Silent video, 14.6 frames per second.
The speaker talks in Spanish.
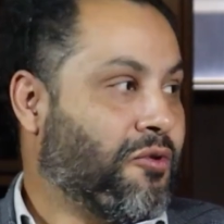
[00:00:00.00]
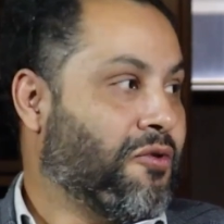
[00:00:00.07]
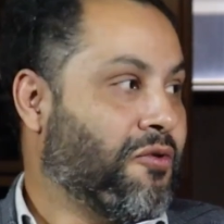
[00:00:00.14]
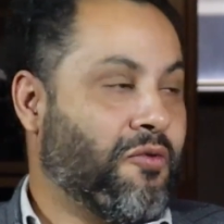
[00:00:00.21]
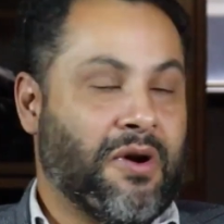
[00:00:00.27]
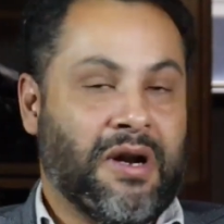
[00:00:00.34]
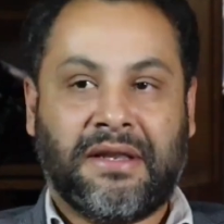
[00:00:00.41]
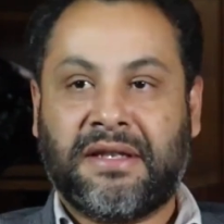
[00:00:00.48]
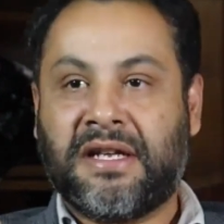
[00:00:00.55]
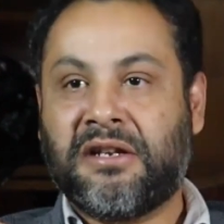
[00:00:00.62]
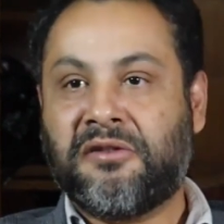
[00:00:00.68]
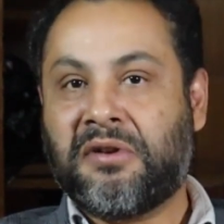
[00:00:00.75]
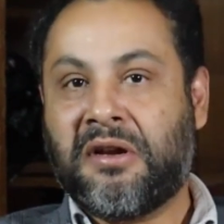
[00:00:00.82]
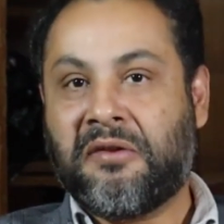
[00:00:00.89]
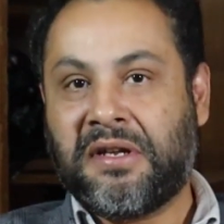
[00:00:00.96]
por lo cual
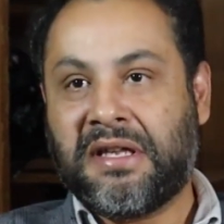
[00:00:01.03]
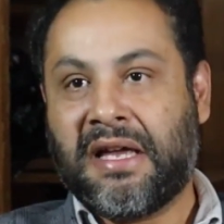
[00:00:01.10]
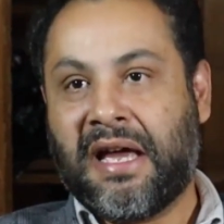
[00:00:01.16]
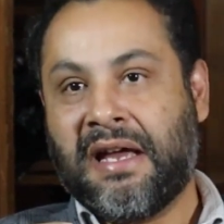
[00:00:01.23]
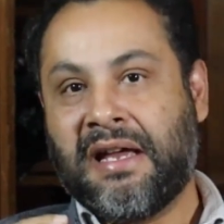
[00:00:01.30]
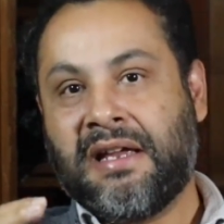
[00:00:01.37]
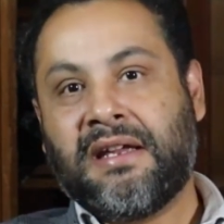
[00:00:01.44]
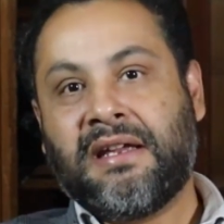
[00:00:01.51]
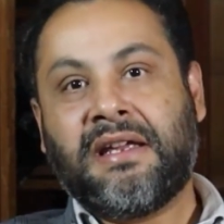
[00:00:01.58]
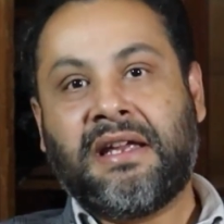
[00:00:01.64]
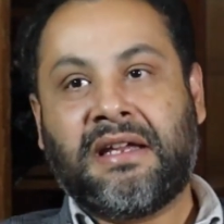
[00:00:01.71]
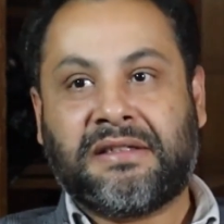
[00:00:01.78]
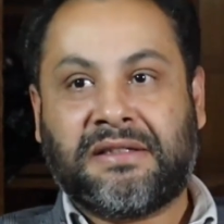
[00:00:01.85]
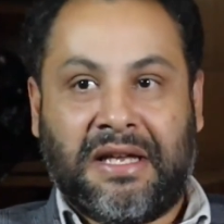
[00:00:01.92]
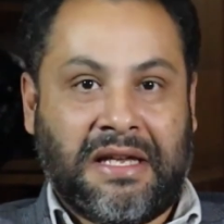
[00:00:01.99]
tiene una vida
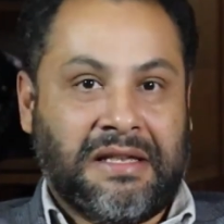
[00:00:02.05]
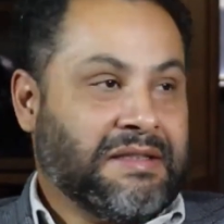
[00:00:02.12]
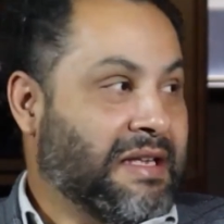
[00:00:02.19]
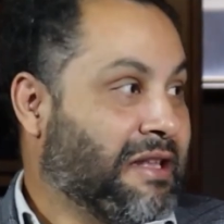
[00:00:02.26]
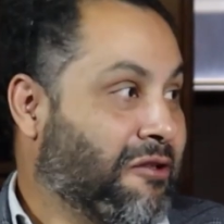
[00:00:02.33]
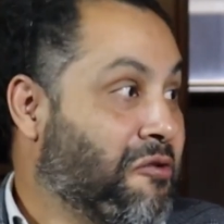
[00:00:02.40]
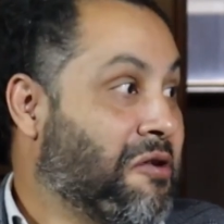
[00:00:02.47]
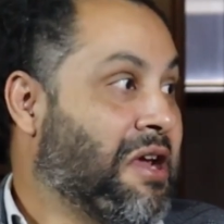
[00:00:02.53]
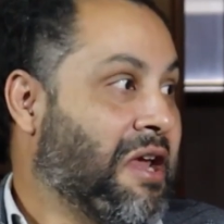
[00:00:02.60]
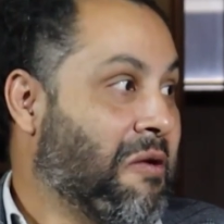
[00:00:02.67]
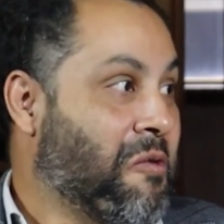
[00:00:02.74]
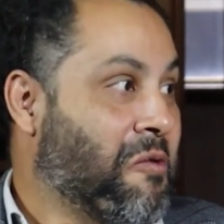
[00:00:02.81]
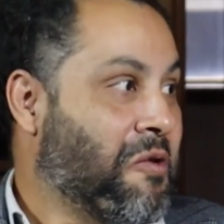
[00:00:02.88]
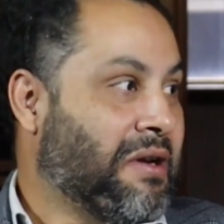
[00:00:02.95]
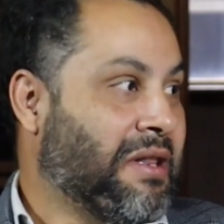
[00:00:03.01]
extensa, el, es
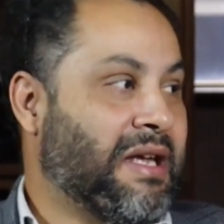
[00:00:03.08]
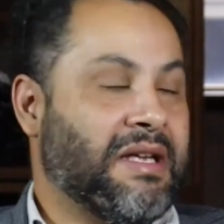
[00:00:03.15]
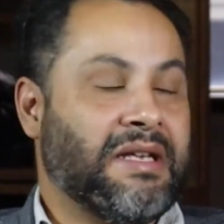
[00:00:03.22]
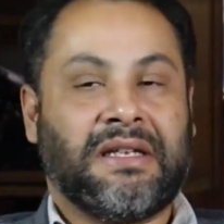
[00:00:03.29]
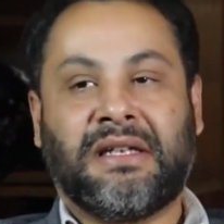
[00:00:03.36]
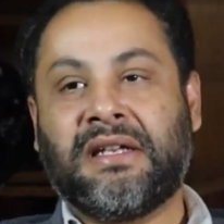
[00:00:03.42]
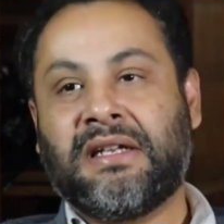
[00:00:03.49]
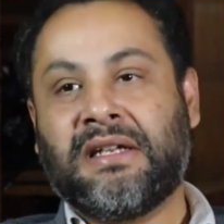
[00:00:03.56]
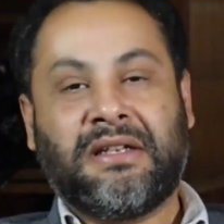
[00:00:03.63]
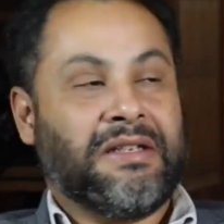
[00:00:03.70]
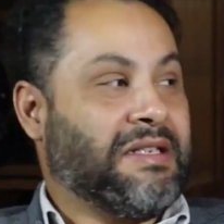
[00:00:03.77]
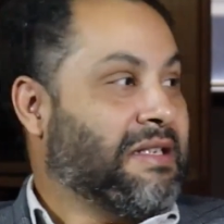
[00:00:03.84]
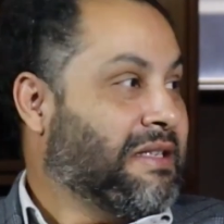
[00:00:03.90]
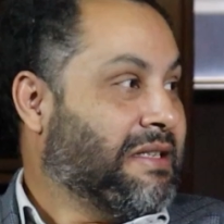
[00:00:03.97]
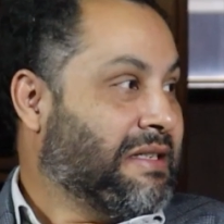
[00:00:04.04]
longevo, ¿verdad? Todo el siglo
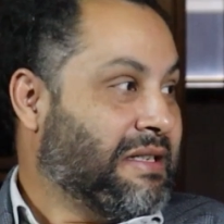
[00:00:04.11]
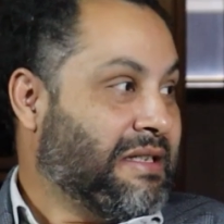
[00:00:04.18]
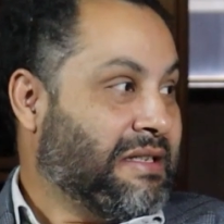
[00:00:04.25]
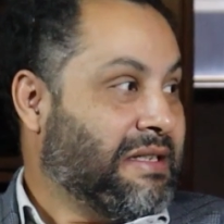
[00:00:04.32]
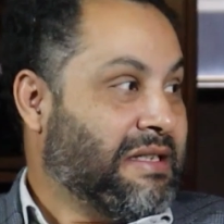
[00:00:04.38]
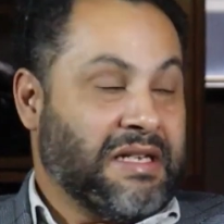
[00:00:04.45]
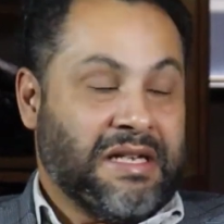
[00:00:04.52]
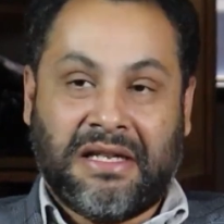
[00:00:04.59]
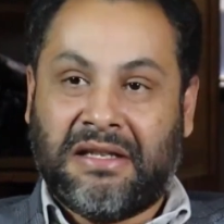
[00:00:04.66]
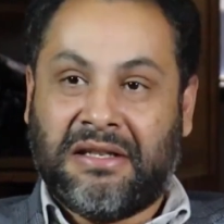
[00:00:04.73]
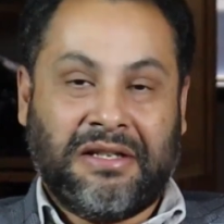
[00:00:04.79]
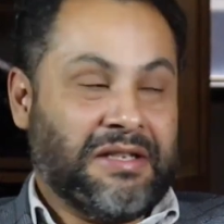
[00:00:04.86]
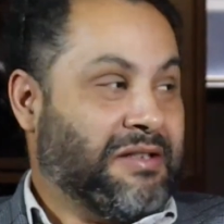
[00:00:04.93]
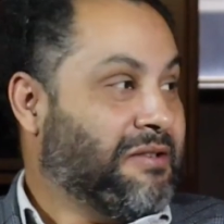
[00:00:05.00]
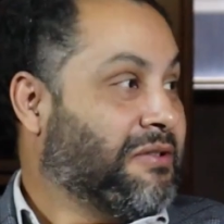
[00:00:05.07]
XX, el
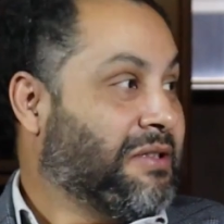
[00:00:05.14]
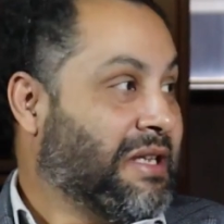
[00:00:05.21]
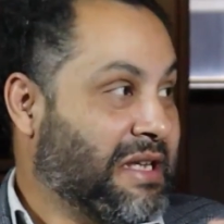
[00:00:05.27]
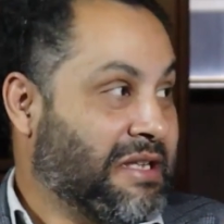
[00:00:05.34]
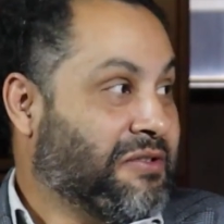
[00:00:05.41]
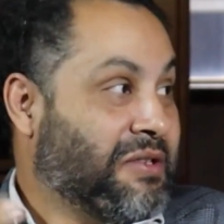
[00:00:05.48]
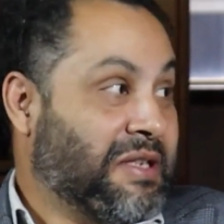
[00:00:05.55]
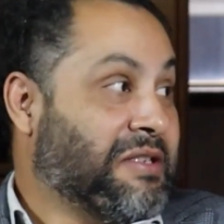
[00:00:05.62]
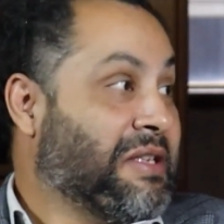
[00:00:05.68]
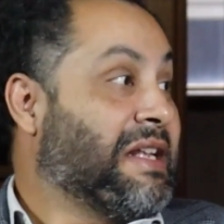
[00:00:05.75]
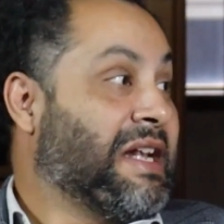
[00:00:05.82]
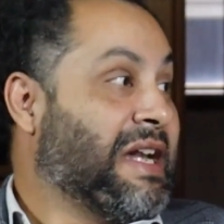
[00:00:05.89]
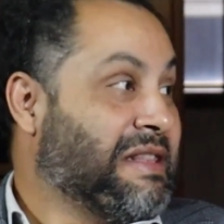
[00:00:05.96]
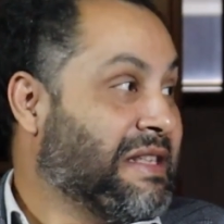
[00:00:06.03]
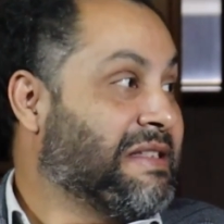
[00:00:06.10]
siglo XIX. Eh, es,
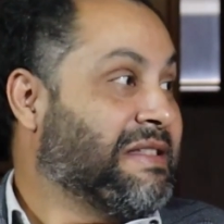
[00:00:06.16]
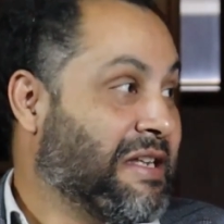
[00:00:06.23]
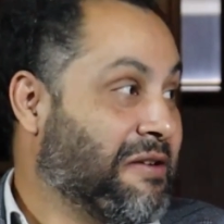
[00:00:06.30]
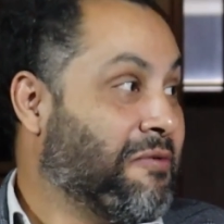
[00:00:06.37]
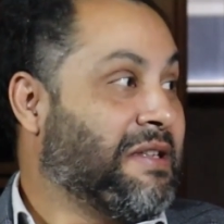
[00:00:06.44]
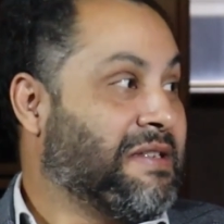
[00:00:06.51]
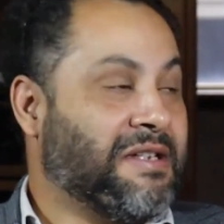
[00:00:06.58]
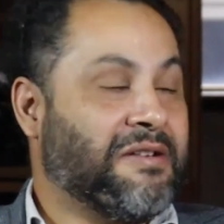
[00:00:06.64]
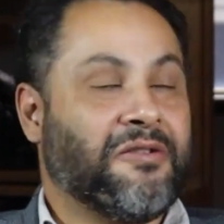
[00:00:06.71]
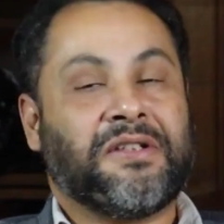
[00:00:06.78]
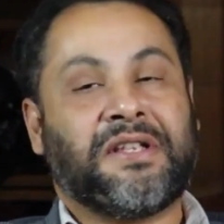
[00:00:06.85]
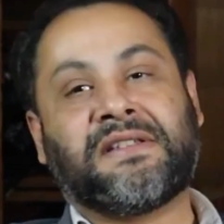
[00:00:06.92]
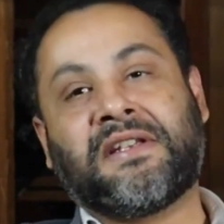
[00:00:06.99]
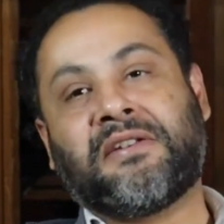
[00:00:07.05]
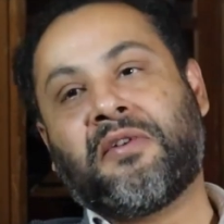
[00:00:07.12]
el gran testigo del siglo
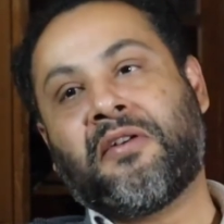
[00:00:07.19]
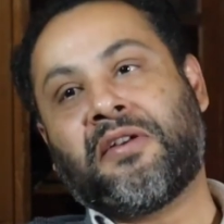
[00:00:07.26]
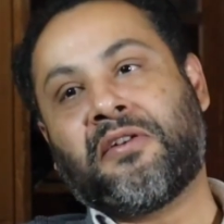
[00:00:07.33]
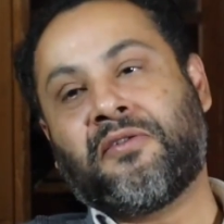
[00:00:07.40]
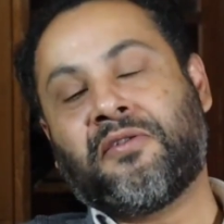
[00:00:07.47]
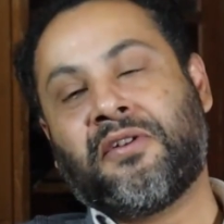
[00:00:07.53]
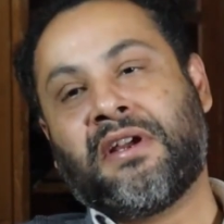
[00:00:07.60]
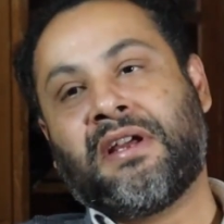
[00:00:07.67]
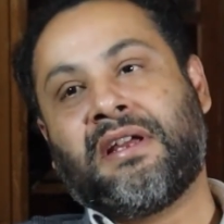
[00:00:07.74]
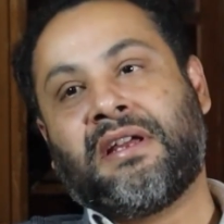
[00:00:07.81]
XIX, ¿no?